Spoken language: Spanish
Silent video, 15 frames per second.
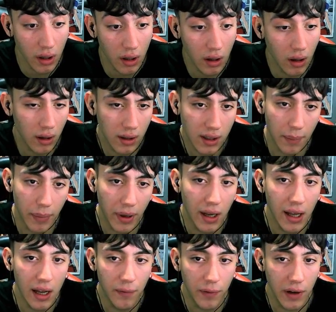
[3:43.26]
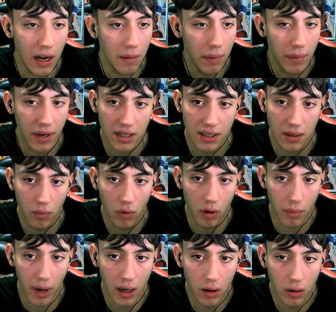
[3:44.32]
Ah, esta pelea al final me parece muy
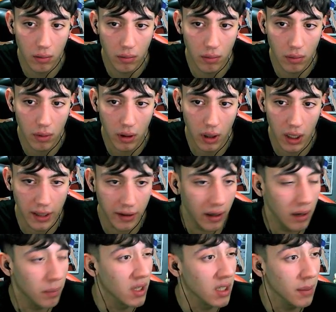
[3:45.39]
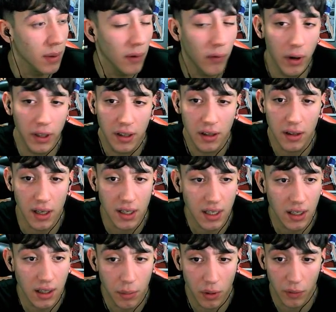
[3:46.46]
malo. El, principio fue bastante
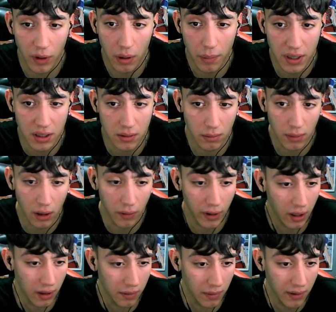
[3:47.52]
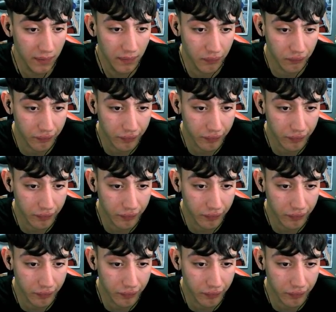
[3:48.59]
interesante, pero al final me parece muy malo. La voy a dejar en B.